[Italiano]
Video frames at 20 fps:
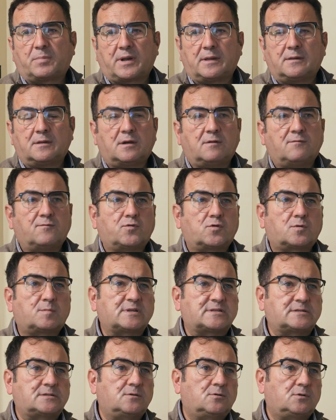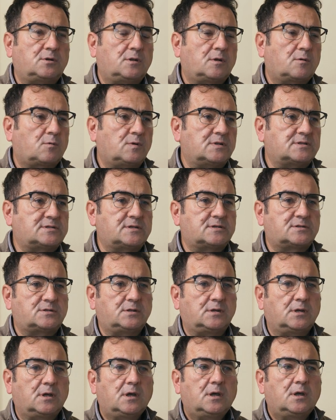prendere informazioni da un
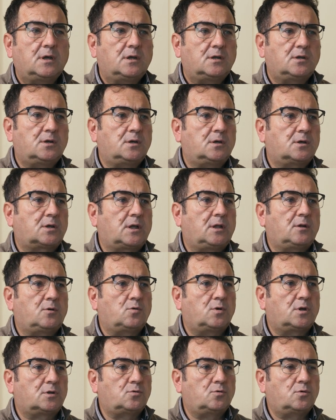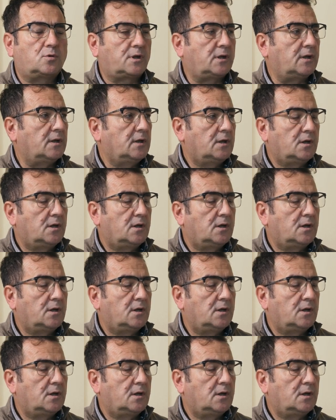qualsiasi eh, calcolatore